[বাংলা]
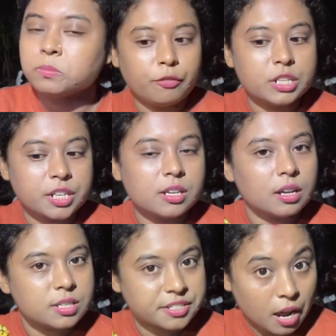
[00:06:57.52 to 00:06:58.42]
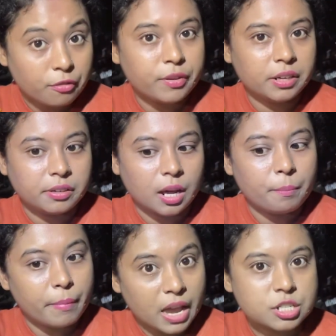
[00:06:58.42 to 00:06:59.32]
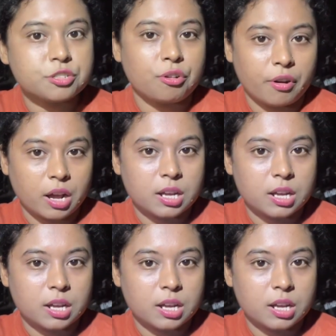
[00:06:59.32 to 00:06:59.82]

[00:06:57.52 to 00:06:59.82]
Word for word: ফিশের স্টাফিংটা ম্যাশড করা